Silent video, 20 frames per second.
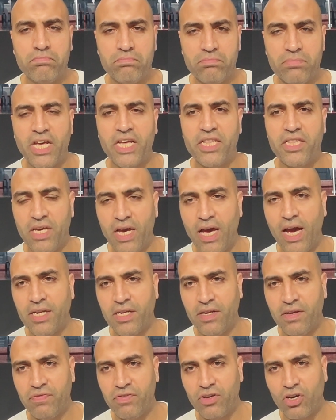النادي آه،
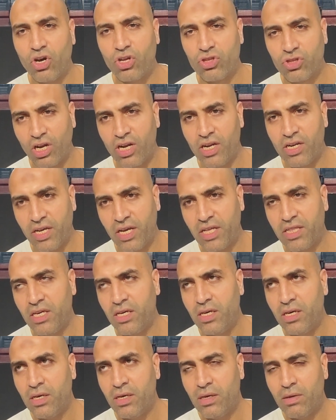يعني في خطه
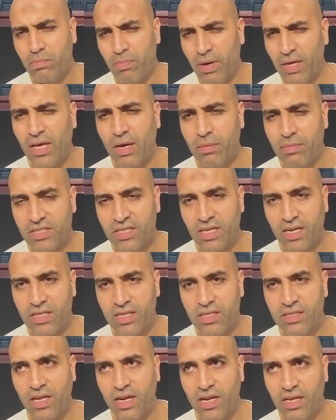للنادي بادئه من
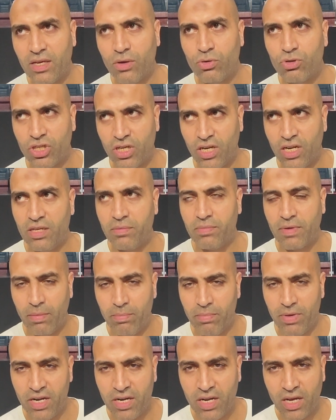سنتين ثلاثه والسنه دي
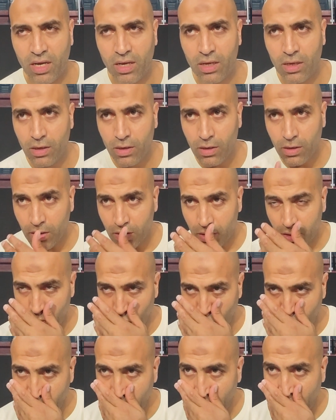مكملينها ان
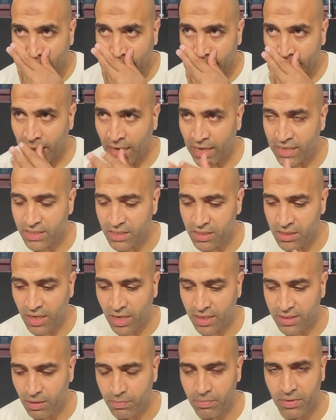هم يعني عايزين
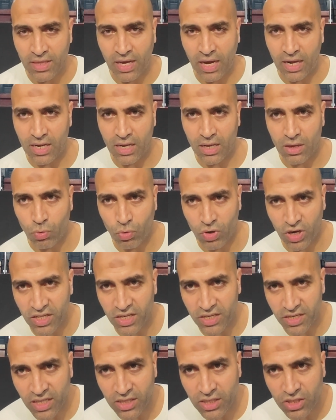نعتمد على ولاد
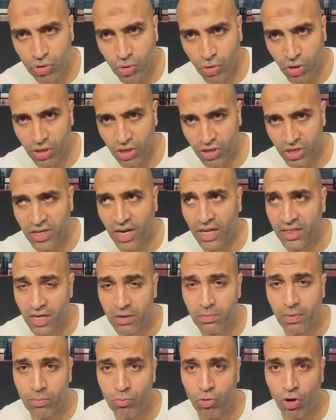النادي الصغيرين
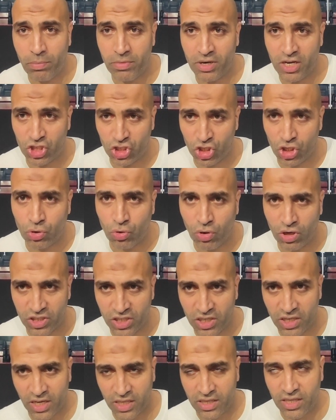عندنا مجموعه من الناشئين
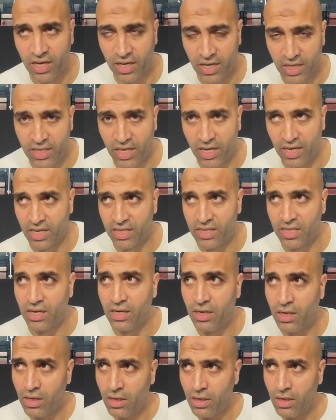كويسين جدا جدا جدا